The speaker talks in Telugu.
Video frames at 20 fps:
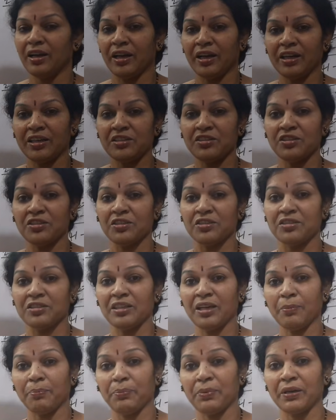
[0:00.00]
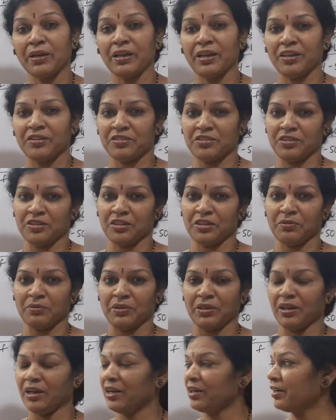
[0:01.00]
యాడ్ చేస్తే అప్పర్ క్లాస్
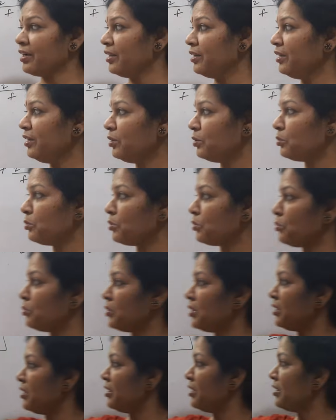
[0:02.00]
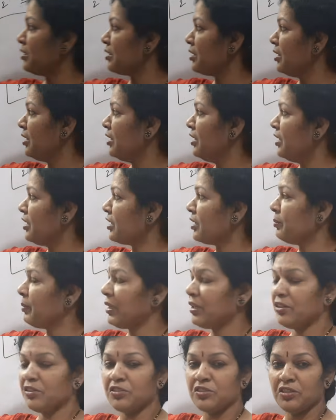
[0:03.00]
ఇంటర్వెల్ అట్లనే ఇది కూడా చూడండి ఇక్కడ
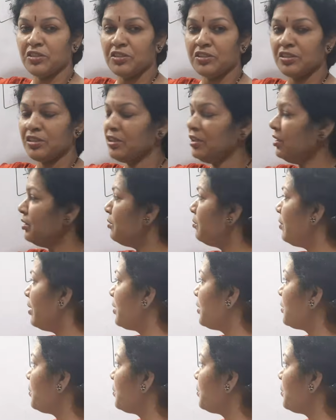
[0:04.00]
మైనస్ చేస్తే వన్